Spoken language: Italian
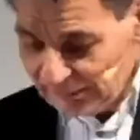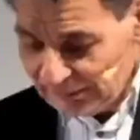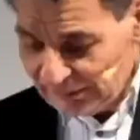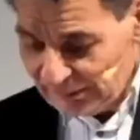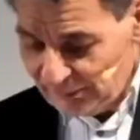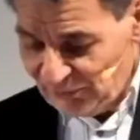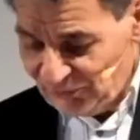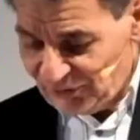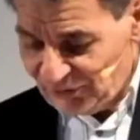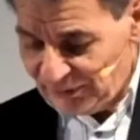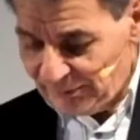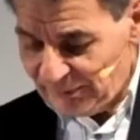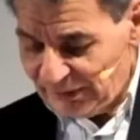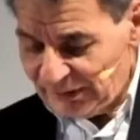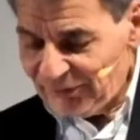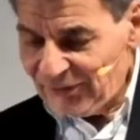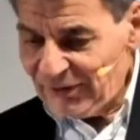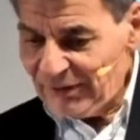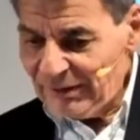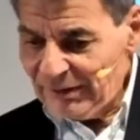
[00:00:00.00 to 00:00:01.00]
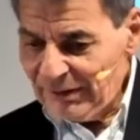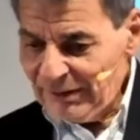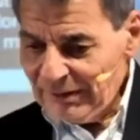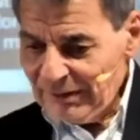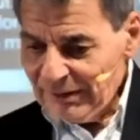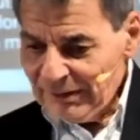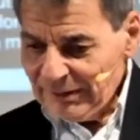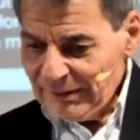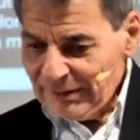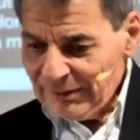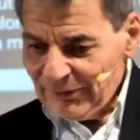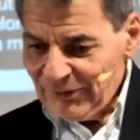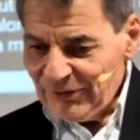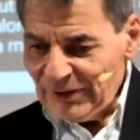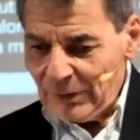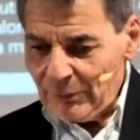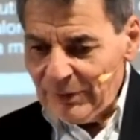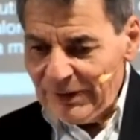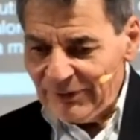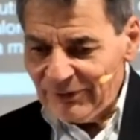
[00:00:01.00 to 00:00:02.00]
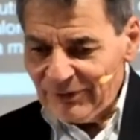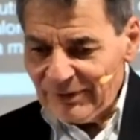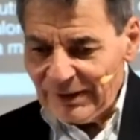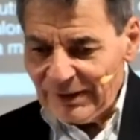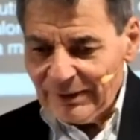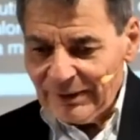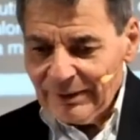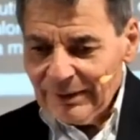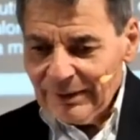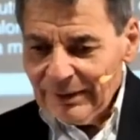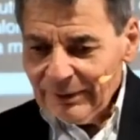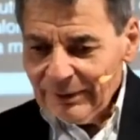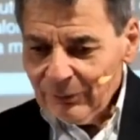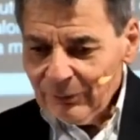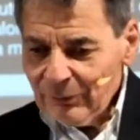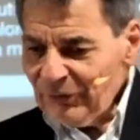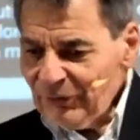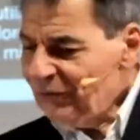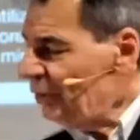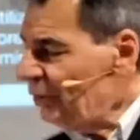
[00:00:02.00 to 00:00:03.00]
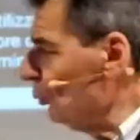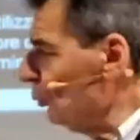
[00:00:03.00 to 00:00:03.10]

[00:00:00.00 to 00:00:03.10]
che mi sembra sì, sia questa. Questi